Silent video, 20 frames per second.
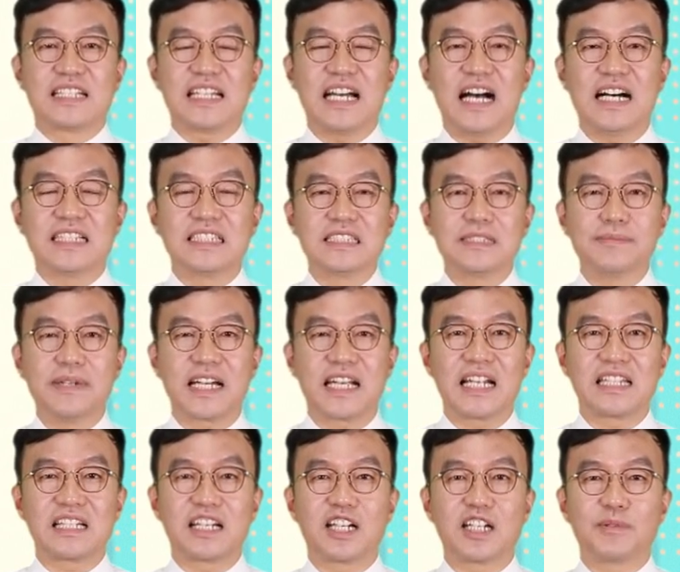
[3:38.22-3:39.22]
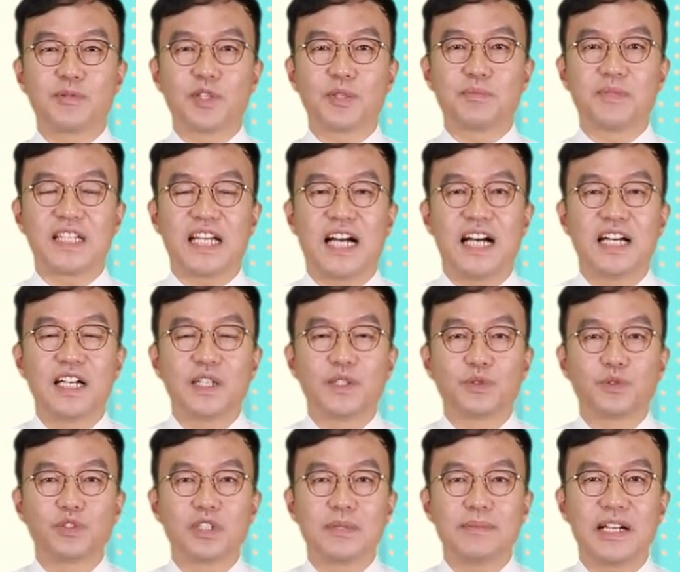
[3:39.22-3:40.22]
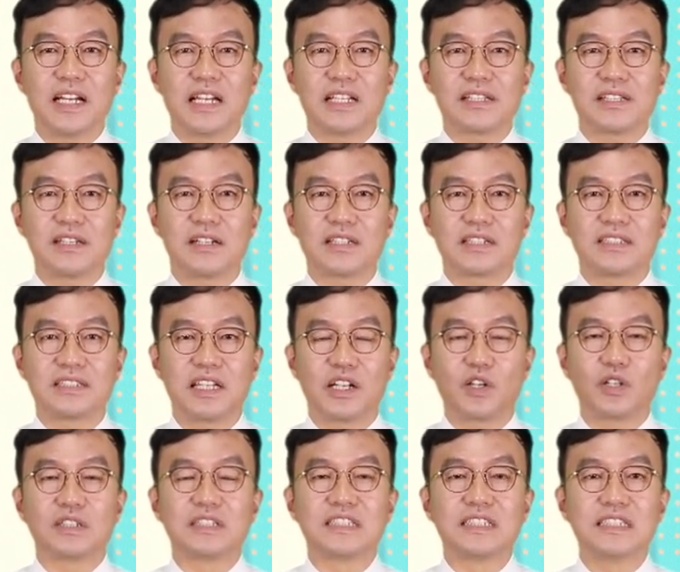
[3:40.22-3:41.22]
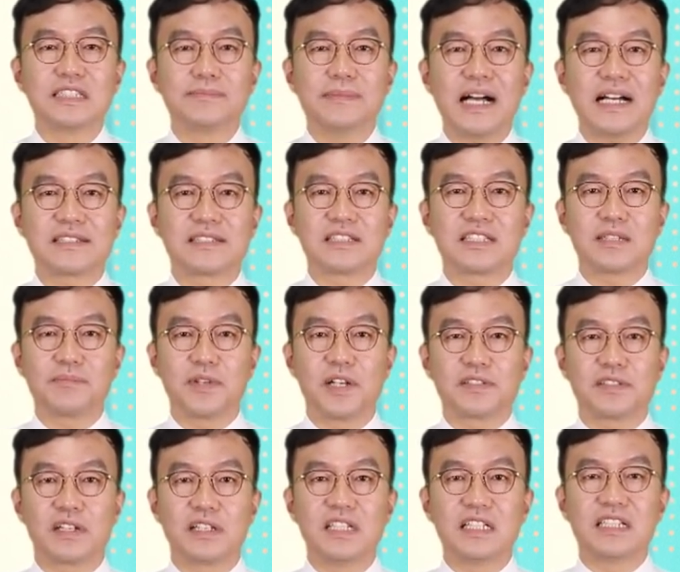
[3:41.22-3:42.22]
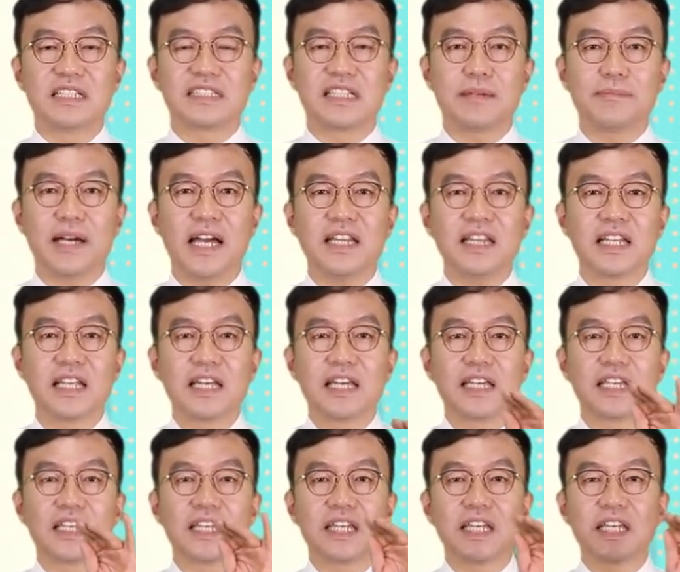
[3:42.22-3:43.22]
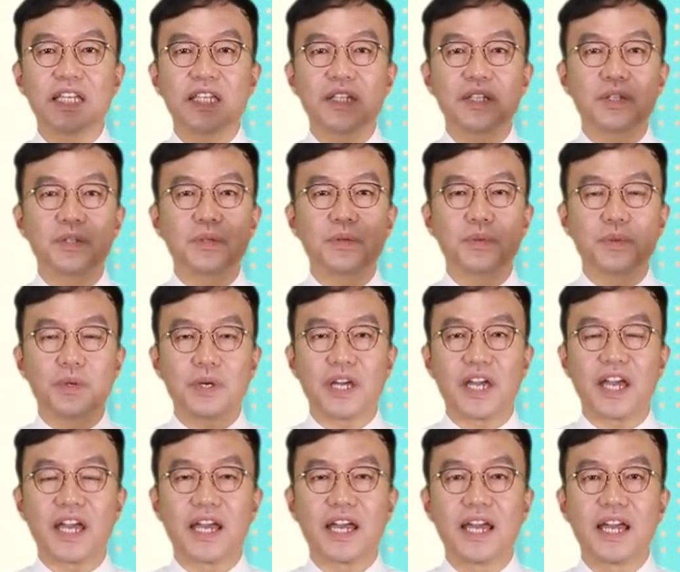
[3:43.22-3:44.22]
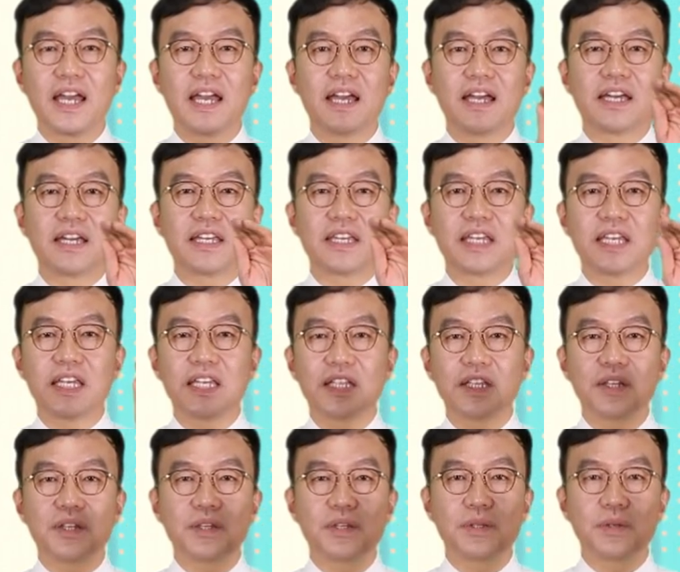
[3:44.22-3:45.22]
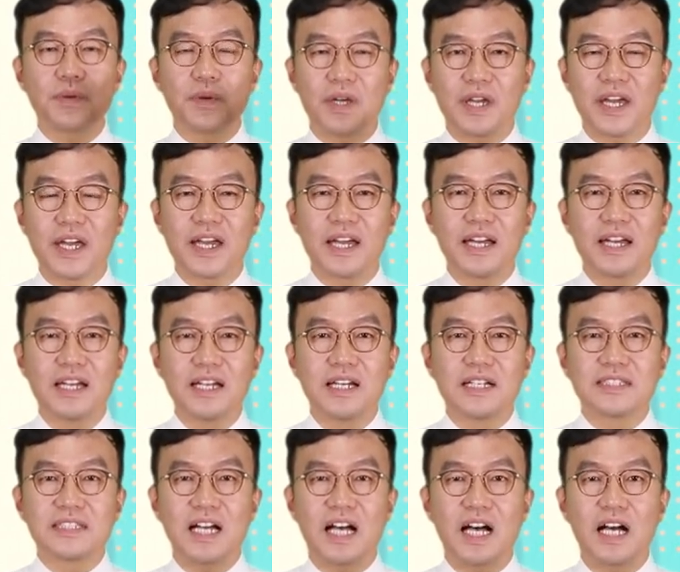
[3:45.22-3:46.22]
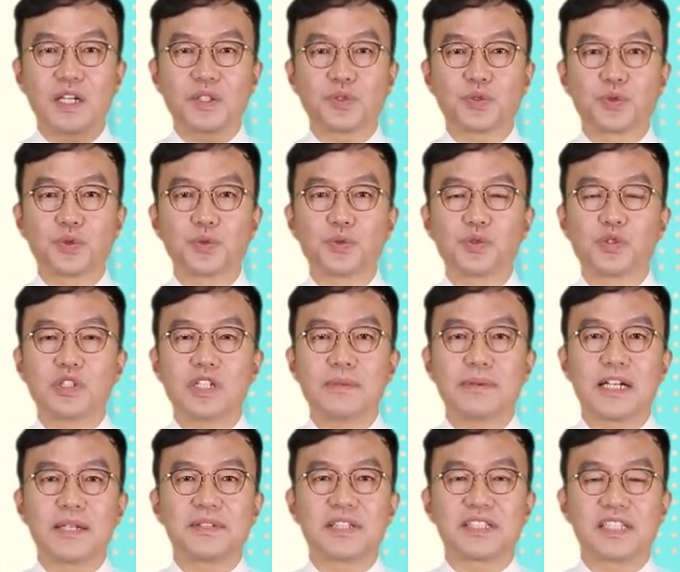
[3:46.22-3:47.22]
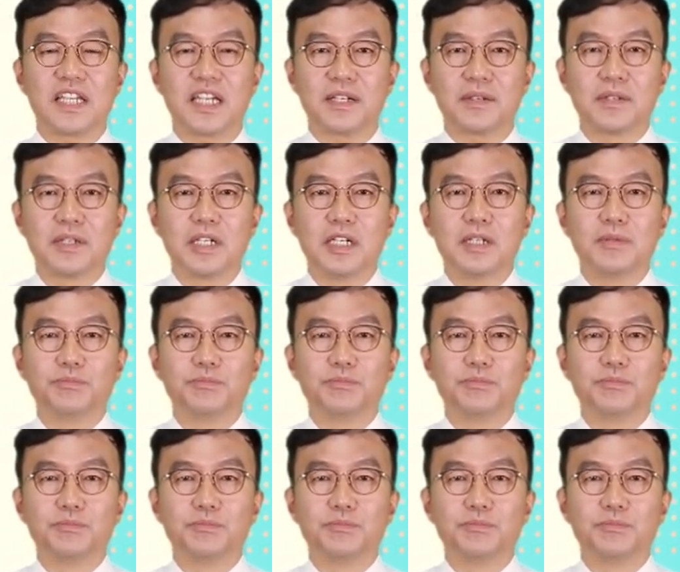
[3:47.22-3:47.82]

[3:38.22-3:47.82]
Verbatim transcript: 자, 음악이란 단어가 보입니다. 우리말 한자 그대로 음악 쓰시면서 읽을 때만 인유에, 인유에. 자, 중국의 발음의 특징,